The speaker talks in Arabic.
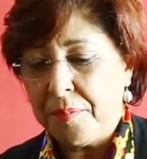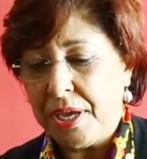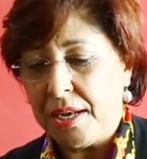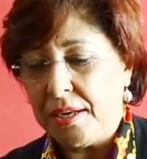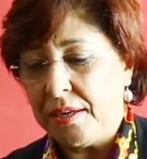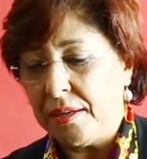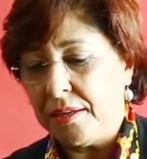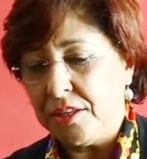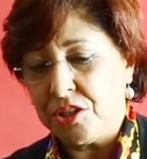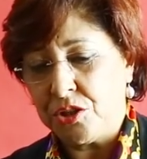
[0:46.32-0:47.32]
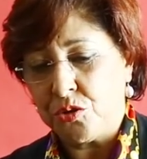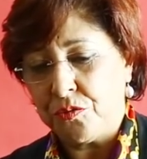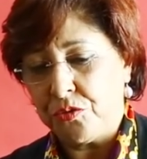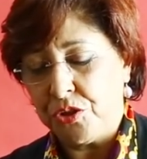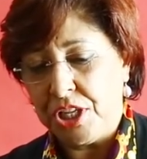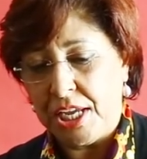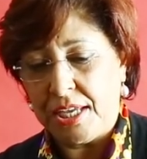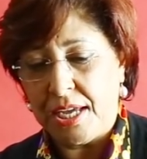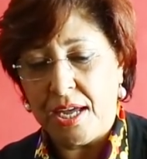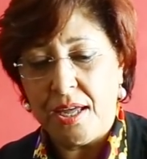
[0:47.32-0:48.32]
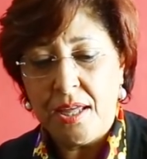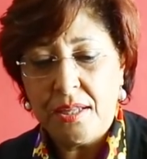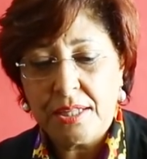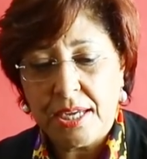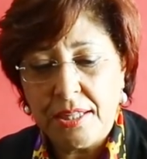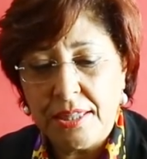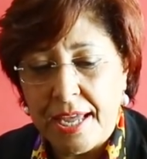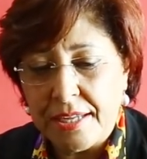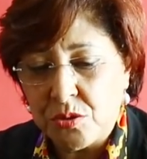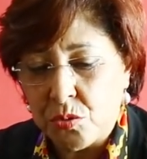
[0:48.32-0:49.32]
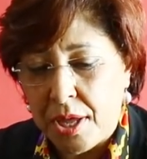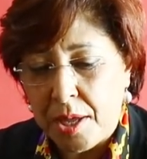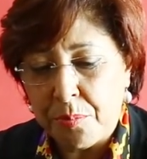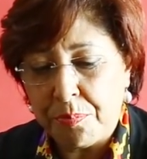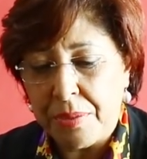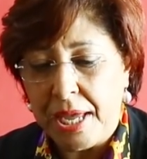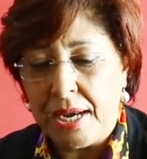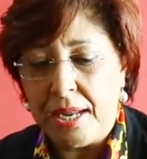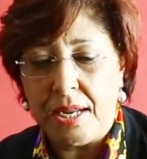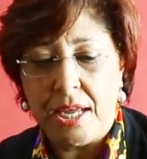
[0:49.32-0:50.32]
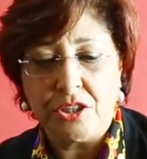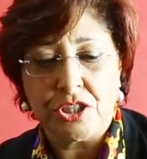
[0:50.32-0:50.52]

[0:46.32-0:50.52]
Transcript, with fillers: بحال اللي تتشوفوا هنايا دخلنا اثواب بحال على هذا